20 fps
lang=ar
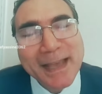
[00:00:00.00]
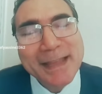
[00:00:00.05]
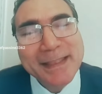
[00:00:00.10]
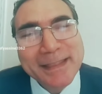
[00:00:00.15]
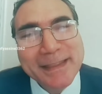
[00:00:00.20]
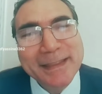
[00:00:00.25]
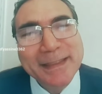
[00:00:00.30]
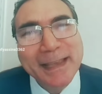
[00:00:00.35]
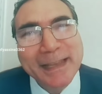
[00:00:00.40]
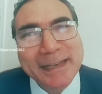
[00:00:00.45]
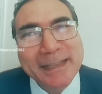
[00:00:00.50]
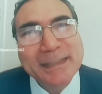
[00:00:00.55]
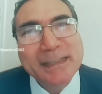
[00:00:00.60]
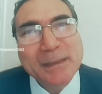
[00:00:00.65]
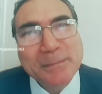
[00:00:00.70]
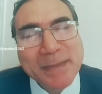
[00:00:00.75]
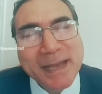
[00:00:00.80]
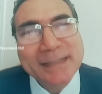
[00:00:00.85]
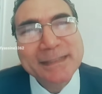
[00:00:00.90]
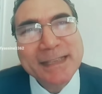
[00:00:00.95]
هذه يعني
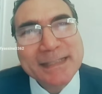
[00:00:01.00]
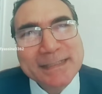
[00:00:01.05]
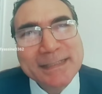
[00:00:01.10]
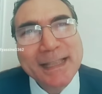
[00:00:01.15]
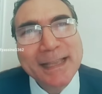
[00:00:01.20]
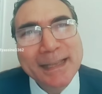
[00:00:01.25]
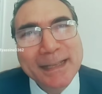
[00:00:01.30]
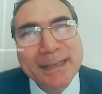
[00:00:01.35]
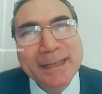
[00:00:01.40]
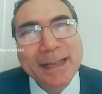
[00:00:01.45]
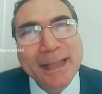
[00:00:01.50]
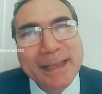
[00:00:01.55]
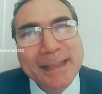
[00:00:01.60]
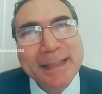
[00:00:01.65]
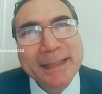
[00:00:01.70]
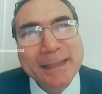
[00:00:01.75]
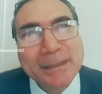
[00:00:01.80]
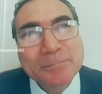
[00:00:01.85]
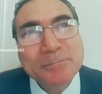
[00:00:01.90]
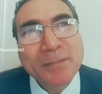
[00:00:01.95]
أنت ما تستقل
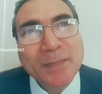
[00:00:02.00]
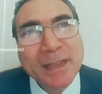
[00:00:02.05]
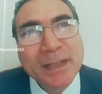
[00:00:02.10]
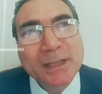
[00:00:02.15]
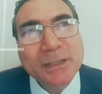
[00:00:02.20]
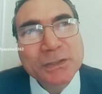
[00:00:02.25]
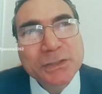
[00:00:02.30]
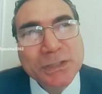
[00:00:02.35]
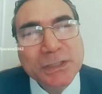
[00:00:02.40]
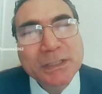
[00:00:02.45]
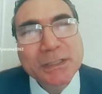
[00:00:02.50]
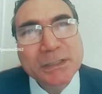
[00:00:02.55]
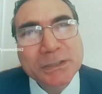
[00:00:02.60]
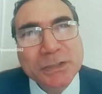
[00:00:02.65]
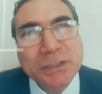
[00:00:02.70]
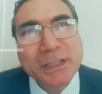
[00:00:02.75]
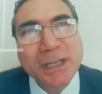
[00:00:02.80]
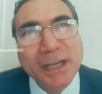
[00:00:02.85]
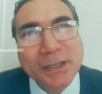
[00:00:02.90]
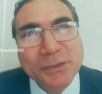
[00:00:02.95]
هذه شيء
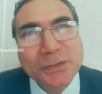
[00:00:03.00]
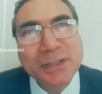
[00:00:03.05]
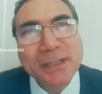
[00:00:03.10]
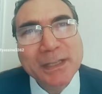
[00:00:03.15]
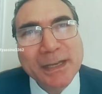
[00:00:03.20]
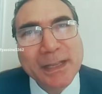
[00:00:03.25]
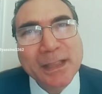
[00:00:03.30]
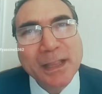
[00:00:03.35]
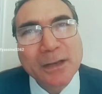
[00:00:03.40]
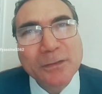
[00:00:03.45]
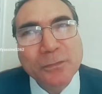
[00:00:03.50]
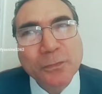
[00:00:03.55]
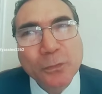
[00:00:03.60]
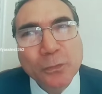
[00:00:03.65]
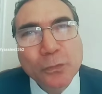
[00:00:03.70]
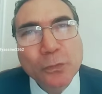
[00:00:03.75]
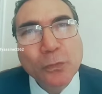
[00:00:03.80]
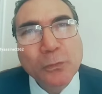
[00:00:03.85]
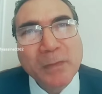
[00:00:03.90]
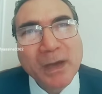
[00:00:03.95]
شيء خطير هذا
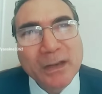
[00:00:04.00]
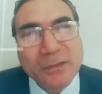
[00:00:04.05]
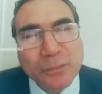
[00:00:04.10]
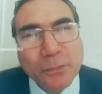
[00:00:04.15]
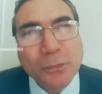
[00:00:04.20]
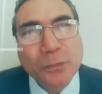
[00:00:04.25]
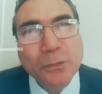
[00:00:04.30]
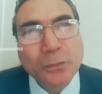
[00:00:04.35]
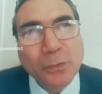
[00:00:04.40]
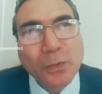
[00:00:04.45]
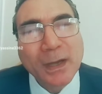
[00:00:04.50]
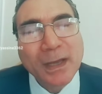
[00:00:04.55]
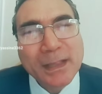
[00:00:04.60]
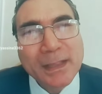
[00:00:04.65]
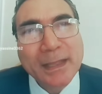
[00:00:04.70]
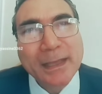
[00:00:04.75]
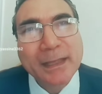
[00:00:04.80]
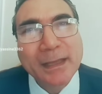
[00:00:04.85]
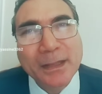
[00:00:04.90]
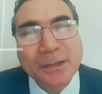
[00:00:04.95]
الفول وما الفول
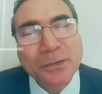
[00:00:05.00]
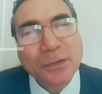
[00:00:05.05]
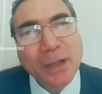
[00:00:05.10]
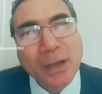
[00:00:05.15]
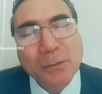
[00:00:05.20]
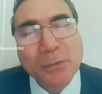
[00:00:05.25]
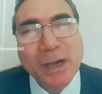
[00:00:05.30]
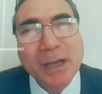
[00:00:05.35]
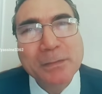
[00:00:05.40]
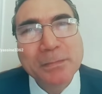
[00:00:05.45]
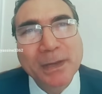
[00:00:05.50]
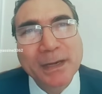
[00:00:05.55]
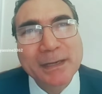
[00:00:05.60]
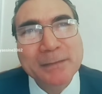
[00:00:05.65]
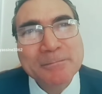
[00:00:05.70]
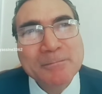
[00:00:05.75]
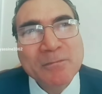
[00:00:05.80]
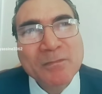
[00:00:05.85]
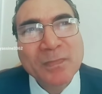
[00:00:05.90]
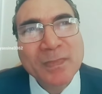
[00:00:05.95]
وكذا الله أكبر
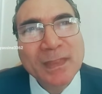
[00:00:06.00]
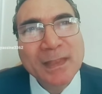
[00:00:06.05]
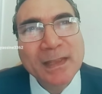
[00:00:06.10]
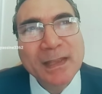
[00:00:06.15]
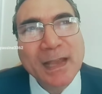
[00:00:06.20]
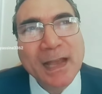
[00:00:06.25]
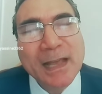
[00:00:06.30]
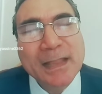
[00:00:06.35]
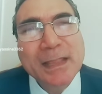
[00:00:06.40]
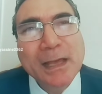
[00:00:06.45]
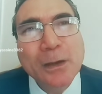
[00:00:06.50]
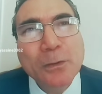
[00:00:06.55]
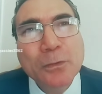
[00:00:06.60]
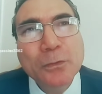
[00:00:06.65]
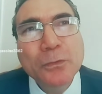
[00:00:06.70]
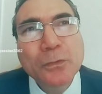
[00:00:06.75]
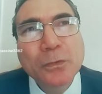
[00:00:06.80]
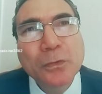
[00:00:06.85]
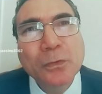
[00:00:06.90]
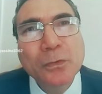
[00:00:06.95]
هذا
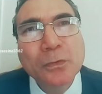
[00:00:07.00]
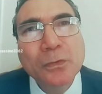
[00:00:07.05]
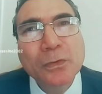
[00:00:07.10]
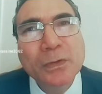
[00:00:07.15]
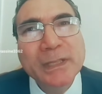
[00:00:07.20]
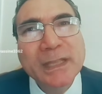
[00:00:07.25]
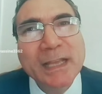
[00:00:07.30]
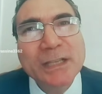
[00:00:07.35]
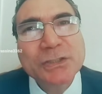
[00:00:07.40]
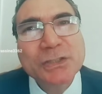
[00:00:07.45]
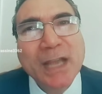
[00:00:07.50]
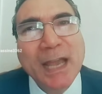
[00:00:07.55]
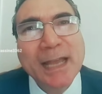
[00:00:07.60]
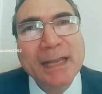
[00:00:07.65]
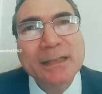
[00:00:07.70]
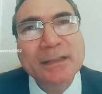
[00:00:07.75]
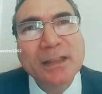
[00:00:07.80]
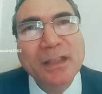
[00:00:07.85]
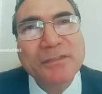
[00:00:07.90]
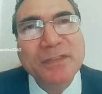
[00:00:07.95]
كله
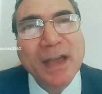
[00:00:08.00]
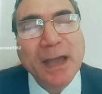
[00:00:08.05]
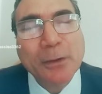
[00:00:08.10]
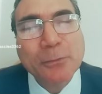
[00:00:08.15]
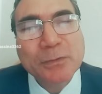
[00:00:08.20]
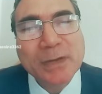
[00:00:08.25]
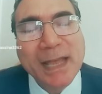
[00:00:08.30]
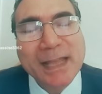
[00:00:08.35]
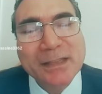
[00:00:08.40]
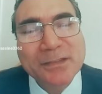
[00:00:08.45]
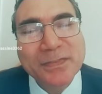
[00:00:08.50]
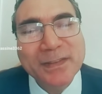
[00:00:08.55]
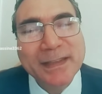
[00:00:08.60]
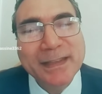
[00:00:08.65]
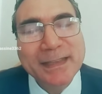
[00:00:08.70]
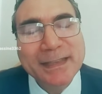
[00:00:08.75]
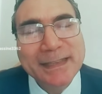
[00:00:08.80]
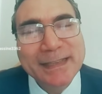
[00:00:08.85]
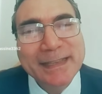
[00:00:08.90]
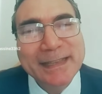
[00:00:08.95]
يجعل تفاعلات
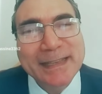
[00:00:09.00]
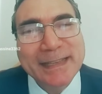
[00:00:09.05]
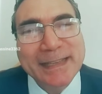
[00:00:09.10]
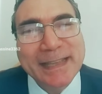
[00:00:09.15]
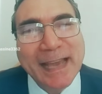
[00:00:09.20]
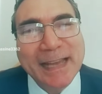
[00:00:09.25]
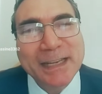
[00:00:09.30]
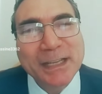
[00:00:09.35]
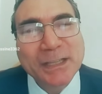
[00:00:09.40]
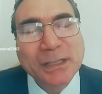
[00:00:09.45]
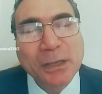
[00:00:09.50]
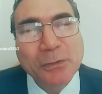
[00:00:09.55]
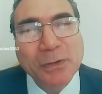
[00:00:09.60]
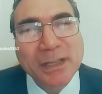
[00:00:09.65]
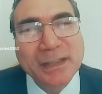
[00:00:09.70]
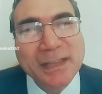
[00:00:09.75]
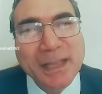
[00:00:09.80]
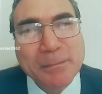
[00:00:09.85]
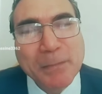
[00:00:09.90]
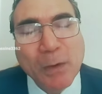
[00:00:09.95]
في يعني الدورة
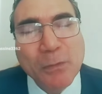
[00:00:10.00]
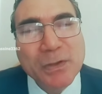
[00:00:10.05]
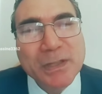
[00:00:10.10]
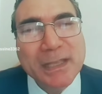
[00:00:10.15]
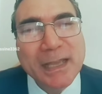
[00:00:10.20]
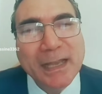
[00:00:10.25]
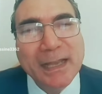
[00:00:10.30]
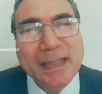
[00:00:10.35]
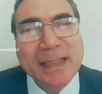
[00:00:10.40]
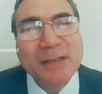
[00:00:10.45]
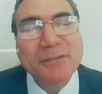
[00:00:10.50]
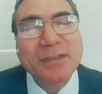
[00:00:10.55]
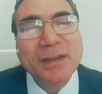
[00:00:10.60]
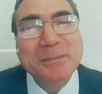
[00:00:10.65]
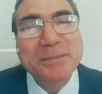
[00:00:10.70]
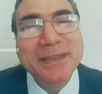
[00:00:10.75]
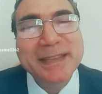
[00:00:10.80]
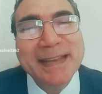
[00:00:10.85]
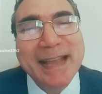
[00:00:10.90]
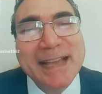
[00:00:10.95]
الدموية كذا
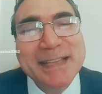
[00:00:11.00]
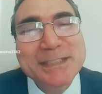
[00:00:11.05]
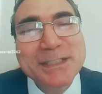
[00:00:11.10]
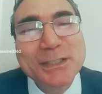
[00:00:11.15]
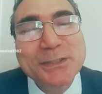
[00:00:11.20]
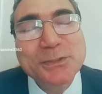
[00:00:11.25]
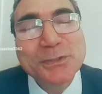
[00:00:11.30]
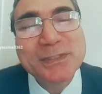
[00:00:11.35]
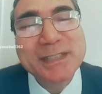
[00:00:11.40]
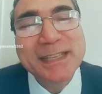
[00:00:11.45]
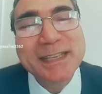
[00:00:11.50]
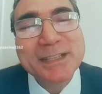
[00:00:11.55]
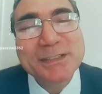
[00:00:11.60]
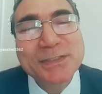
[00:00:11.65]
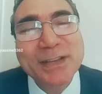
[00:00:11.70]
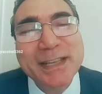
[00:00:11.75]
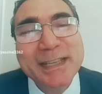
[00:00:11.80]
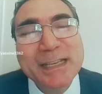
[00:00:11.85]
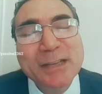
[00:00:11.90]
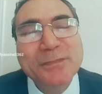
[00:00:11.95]
فبينعس الجندي
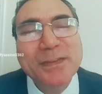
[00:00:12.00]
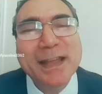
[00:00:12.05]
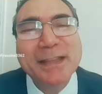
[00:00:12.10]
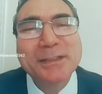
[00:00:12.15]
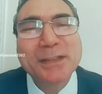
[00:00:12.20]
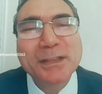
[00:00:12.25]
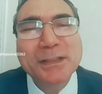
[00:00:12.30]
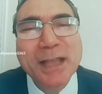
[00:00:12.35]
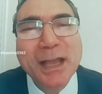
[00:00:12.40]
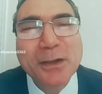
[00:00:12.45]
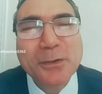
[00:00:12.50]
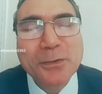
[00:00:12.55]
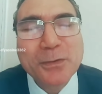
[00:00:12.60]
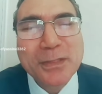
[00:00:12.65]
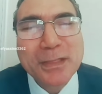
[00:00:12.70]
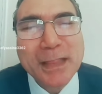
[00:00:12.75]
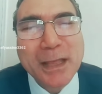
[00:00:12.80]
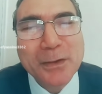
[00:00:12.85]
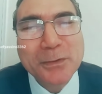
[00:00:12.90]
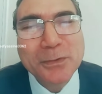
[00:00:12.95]
الإسرائيلي فأنت
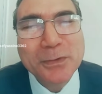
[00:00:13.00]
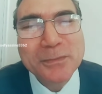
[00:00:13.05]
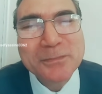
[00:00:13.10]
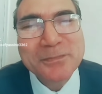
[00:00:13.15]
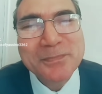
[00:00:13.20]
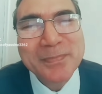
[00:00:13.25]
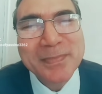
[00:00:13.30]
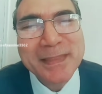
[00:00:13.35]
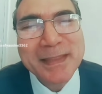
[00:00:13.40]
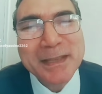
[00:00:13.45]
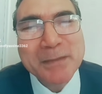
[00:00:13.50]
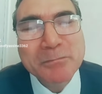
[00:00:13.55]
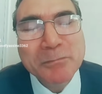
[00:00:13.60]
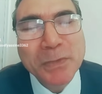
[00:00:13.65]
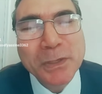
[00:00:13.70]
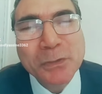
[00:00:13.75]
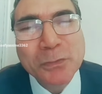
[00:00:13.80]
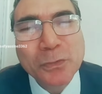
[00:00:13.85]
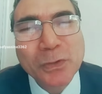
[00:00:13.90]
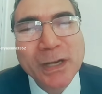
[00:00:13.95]
تأخذ له
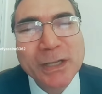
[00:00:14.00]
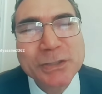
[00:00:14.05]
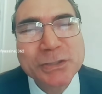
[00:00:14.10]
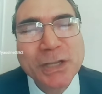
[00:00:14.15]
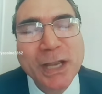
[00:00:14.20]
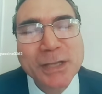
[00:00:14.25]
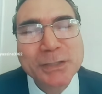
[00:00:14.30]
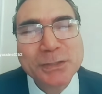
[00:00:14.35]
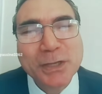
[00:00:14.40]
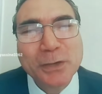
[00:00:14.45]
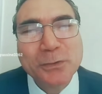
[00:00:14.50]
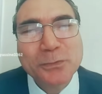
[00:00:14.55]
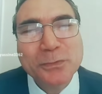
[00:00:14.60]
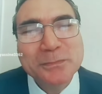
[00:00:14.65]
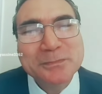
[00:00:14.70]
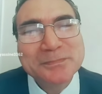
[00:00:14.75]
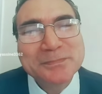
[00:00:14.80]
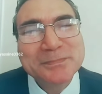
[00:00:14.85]
منه رشاشه